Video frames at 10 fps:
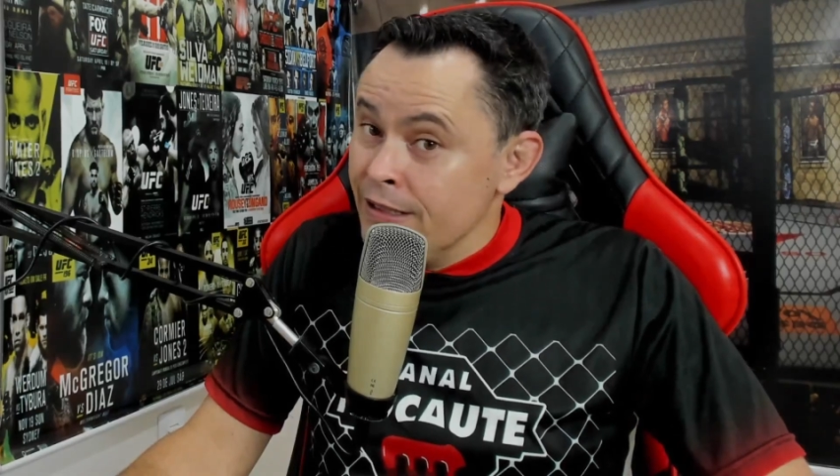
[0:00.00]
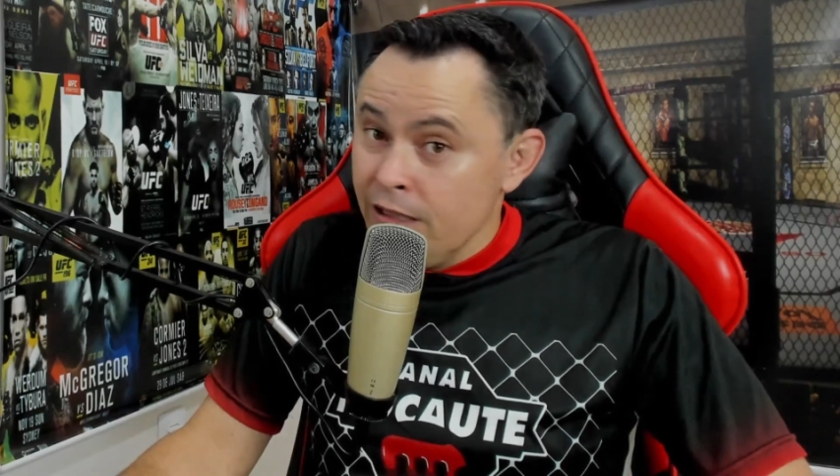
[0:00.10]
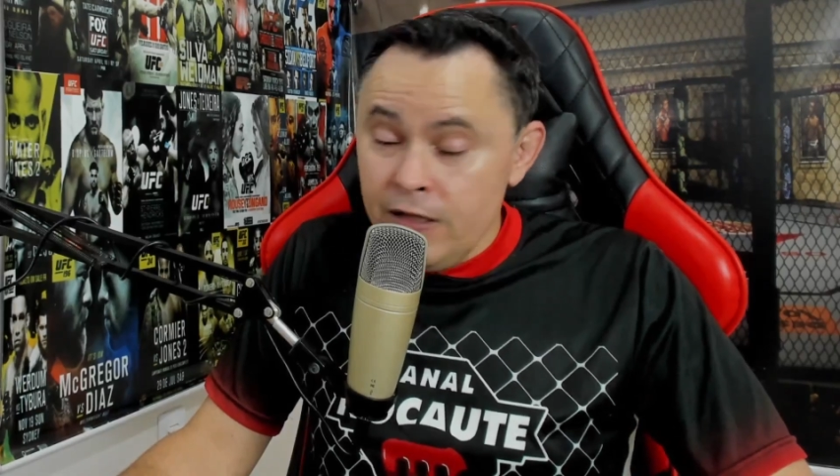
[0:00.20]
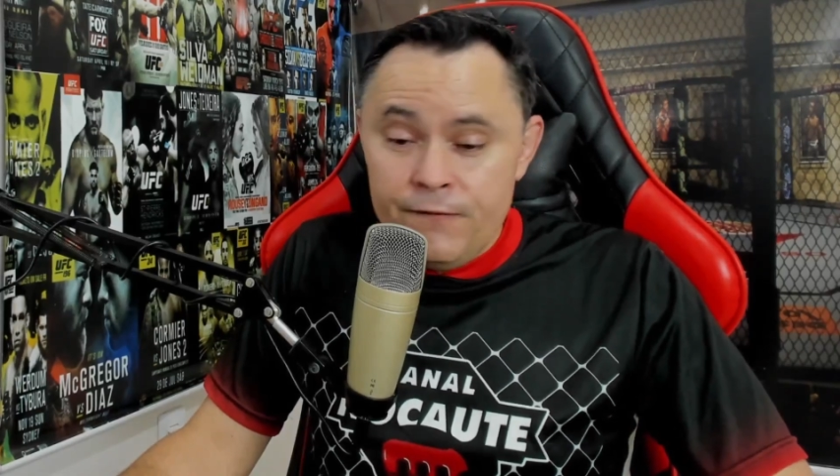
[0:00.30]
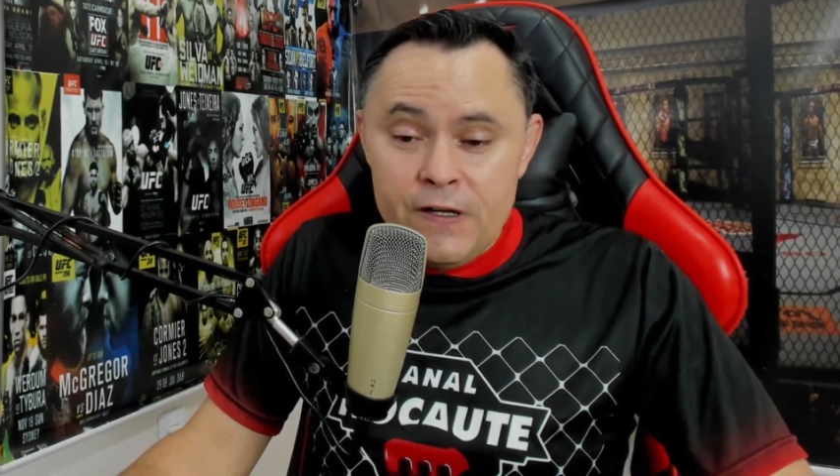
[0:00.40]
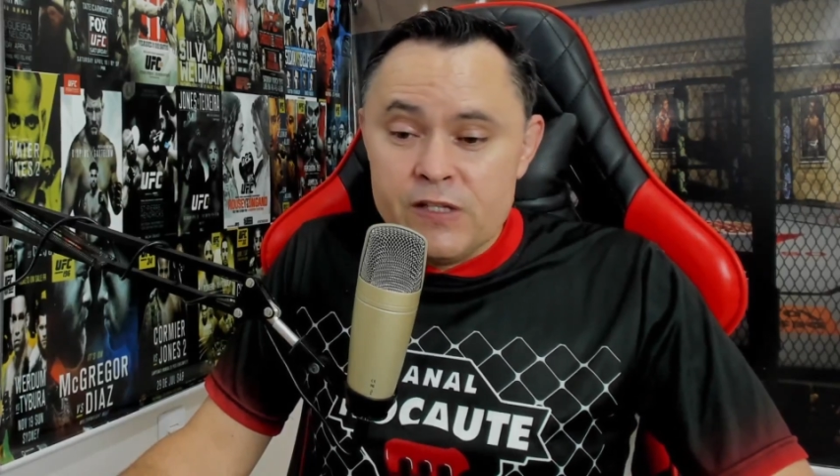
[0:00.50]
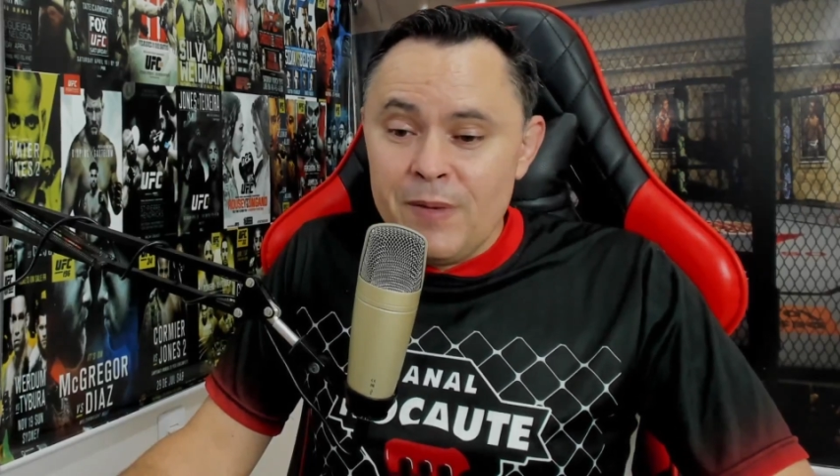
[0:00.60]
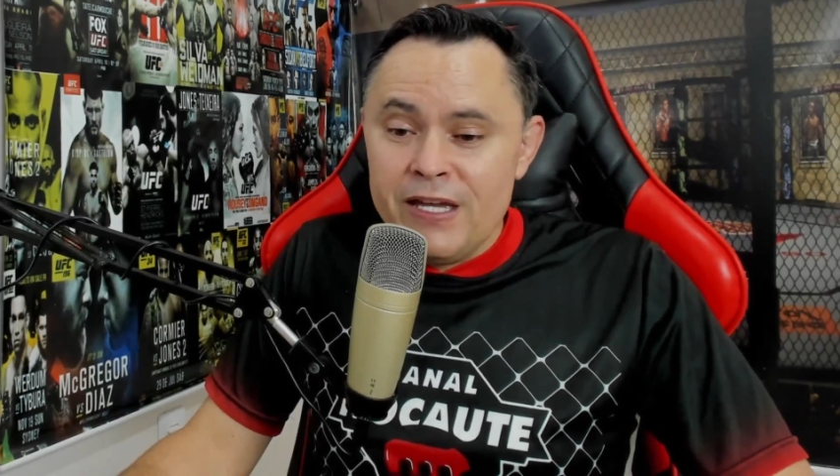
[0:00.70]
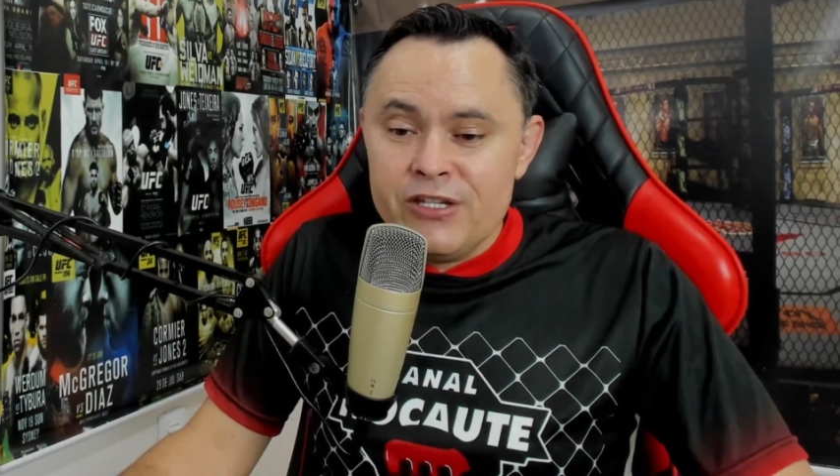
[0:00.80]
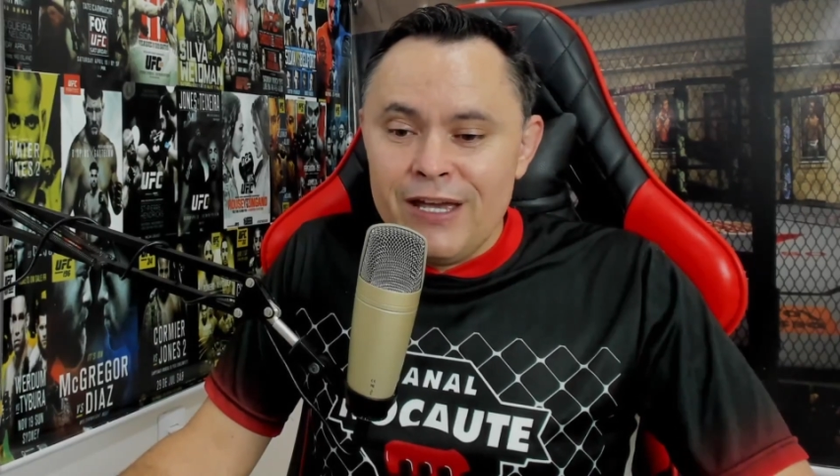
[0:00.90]

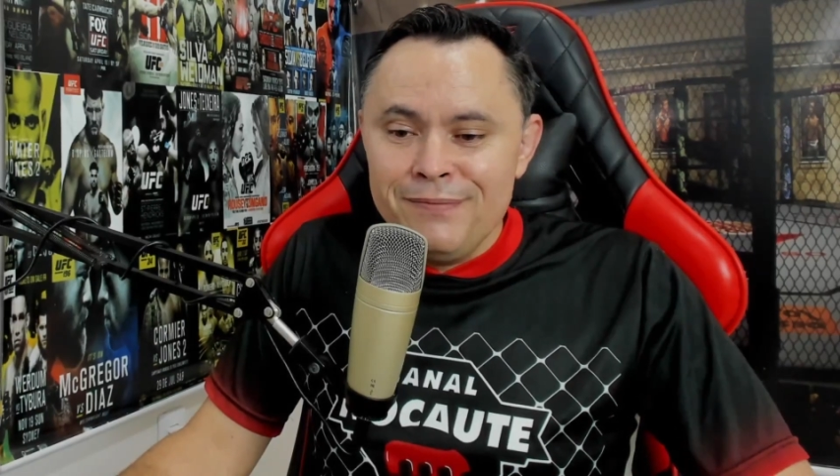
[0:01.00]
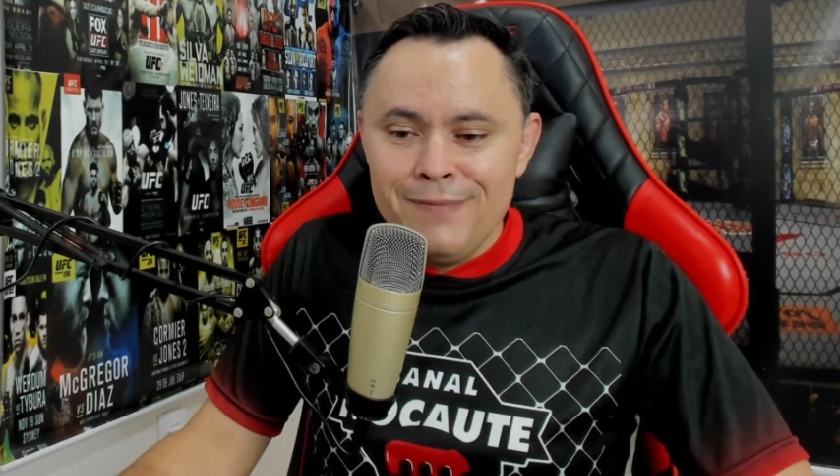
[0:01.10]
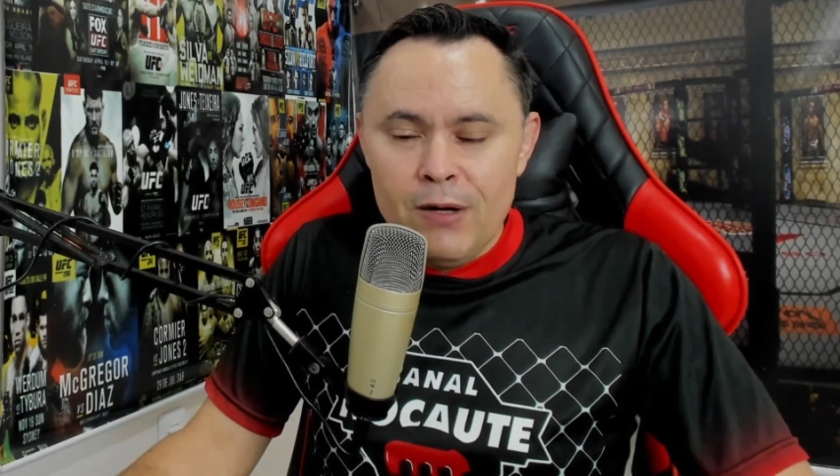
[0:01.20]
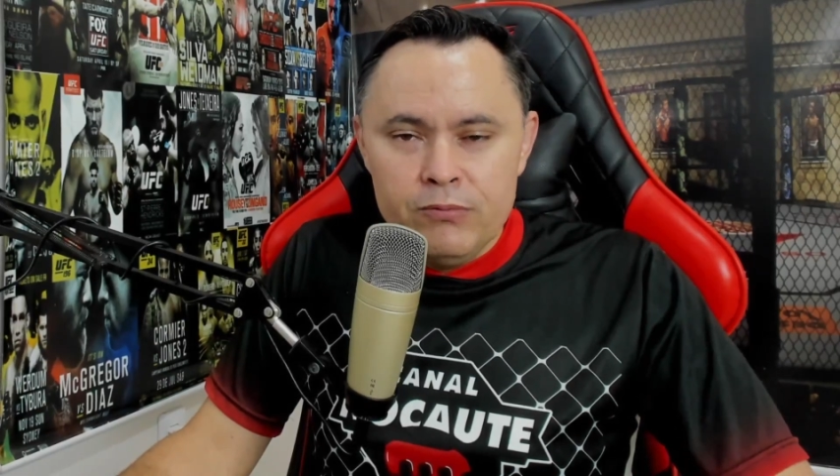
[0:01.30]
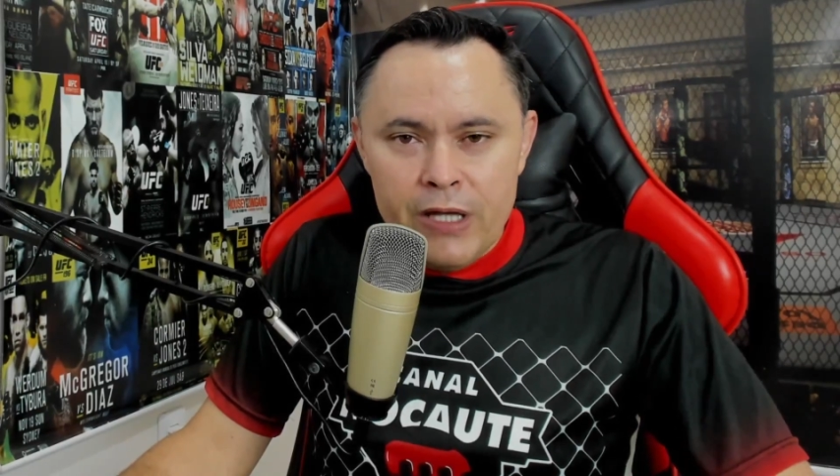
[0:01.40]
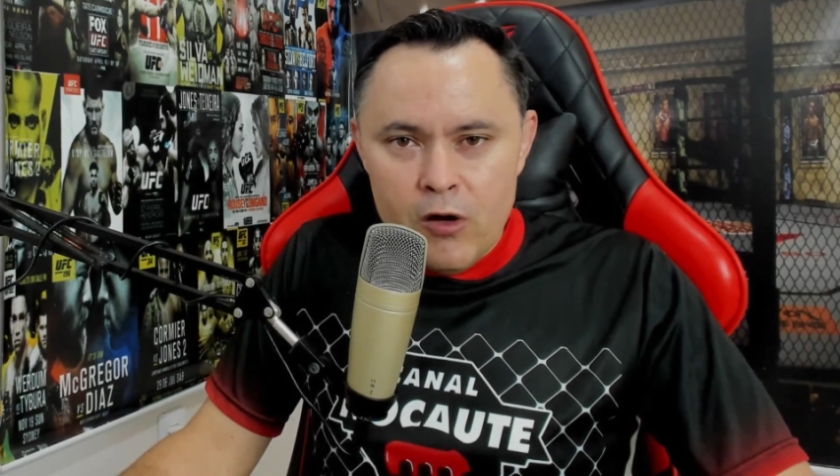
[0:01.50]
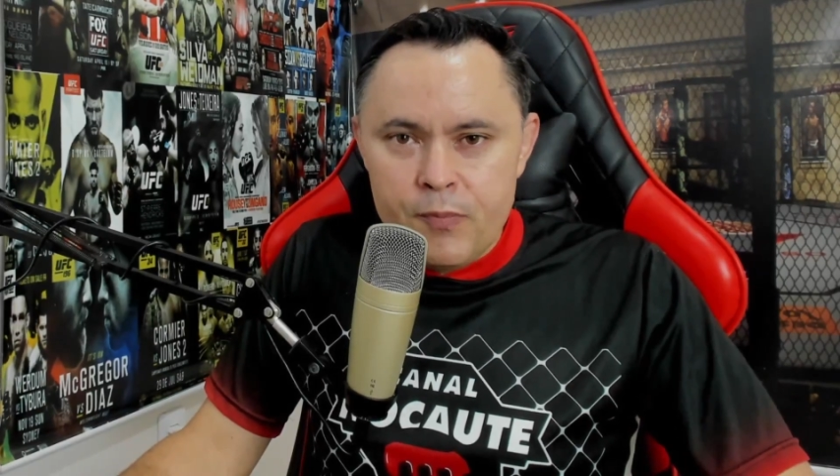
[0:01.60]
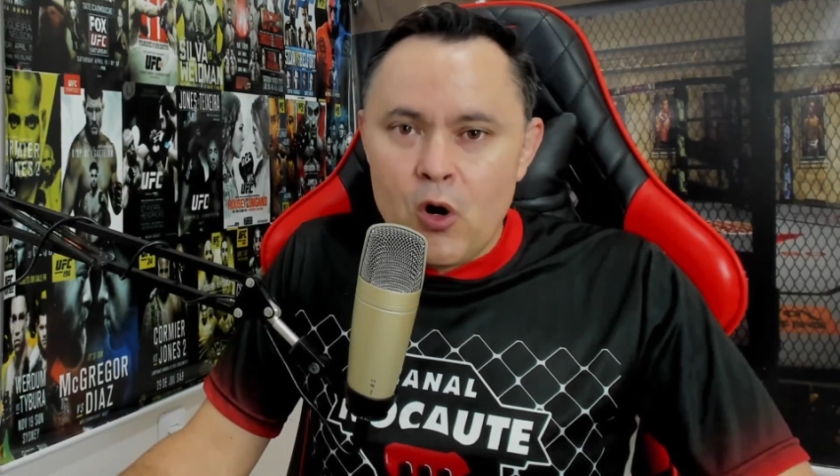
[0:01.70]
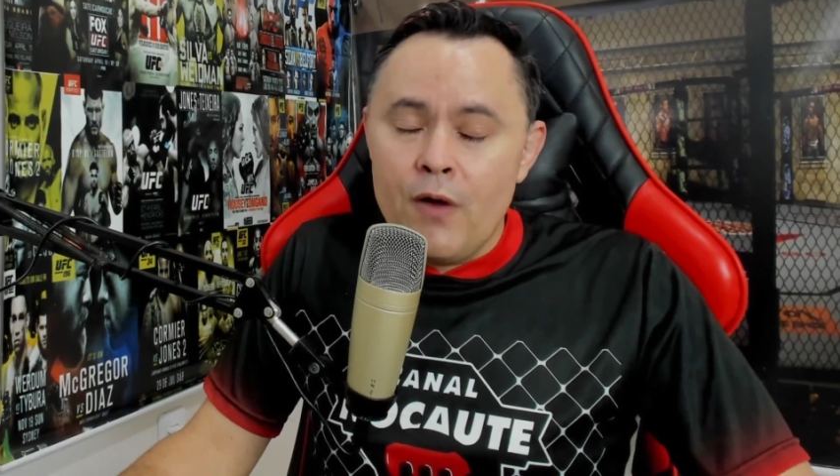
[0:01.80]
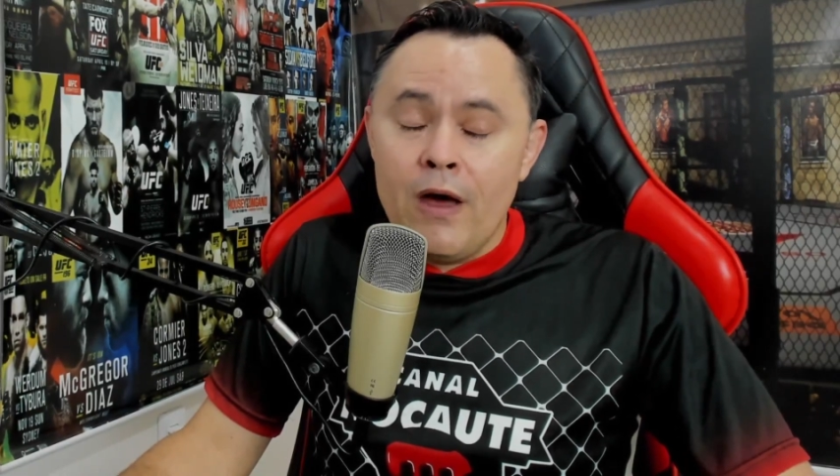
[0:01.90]
Infelizmente, aí não deu
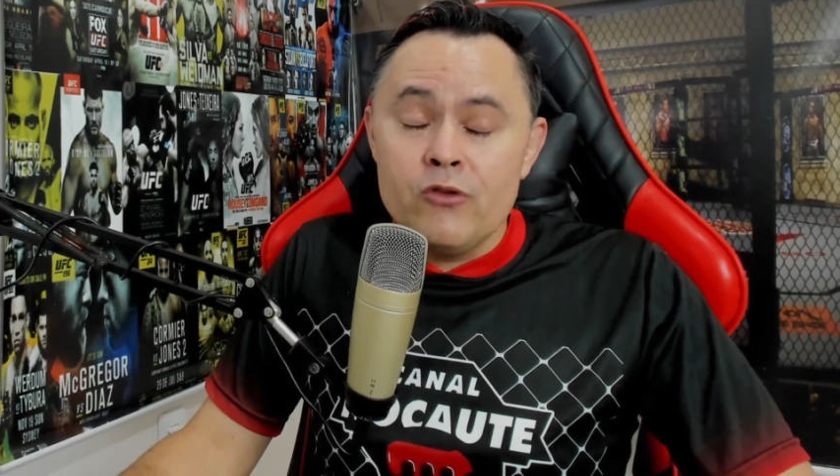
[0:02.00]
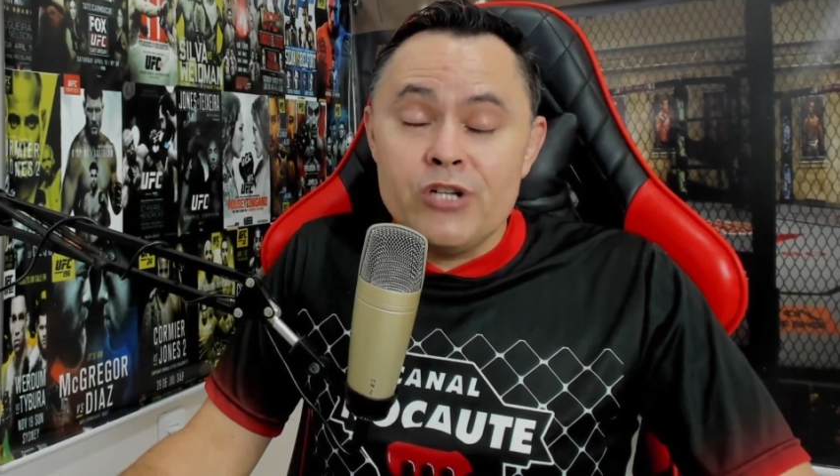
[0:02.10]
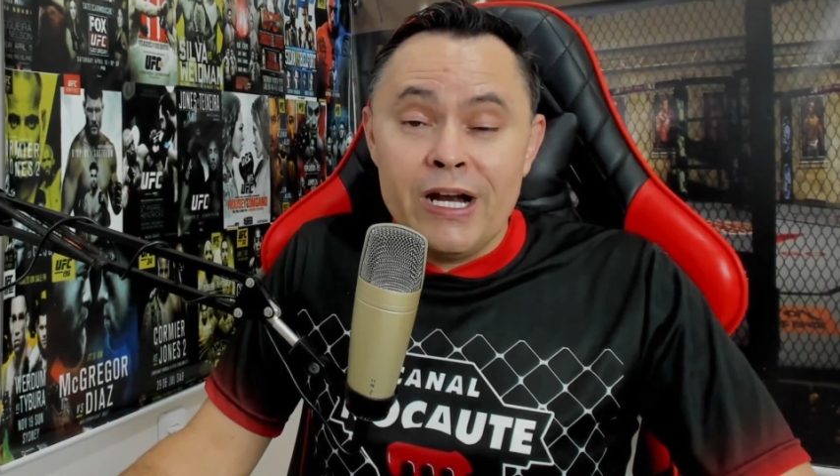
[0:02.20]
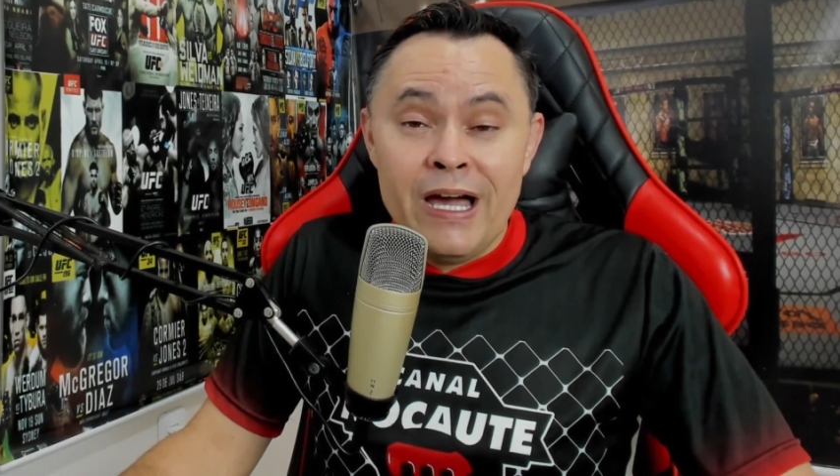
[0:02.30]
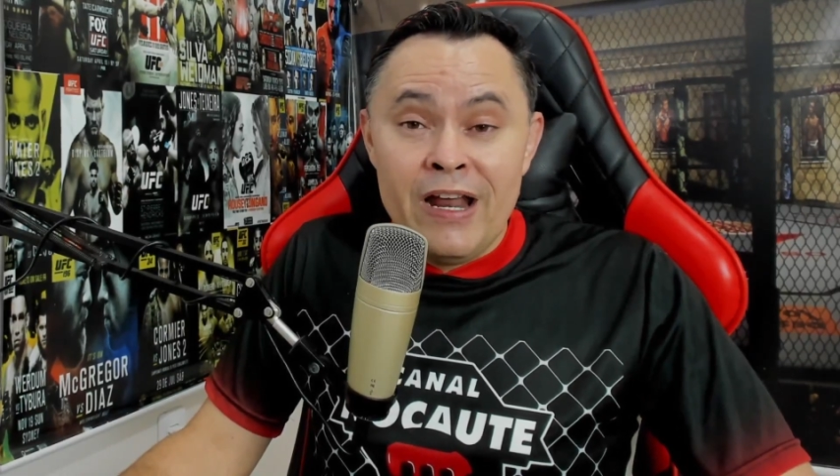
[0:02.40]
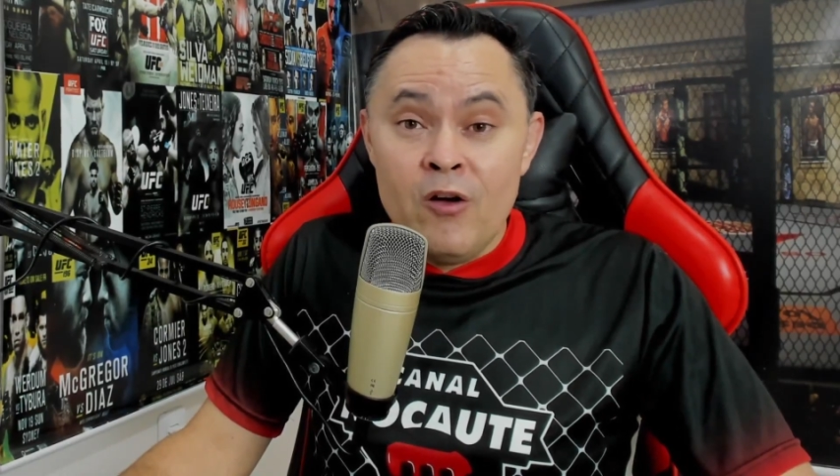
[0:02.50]
para o Ronaldo Jacaré.